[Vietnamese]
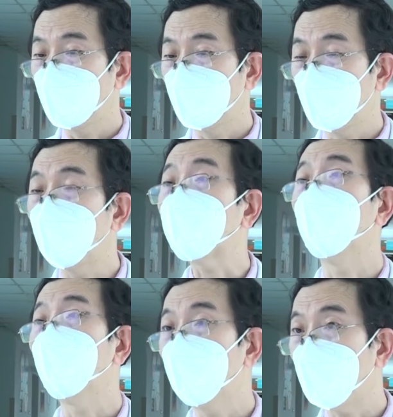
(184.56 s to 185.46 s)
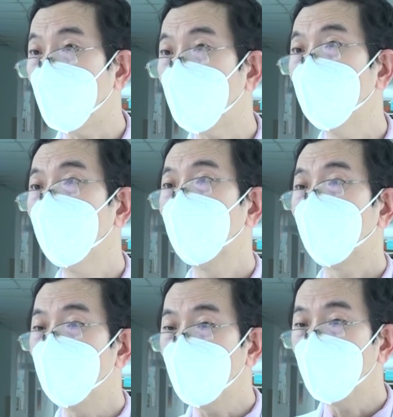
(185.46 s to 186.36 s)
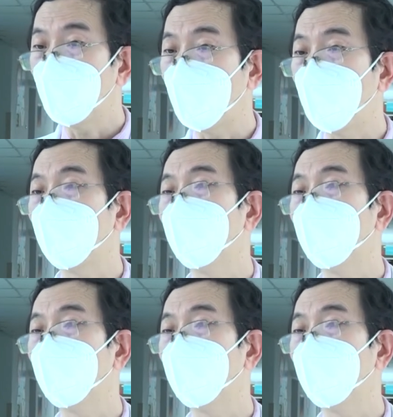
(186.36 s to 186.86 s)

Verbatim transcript: sự phát triển của trẻ cũng như là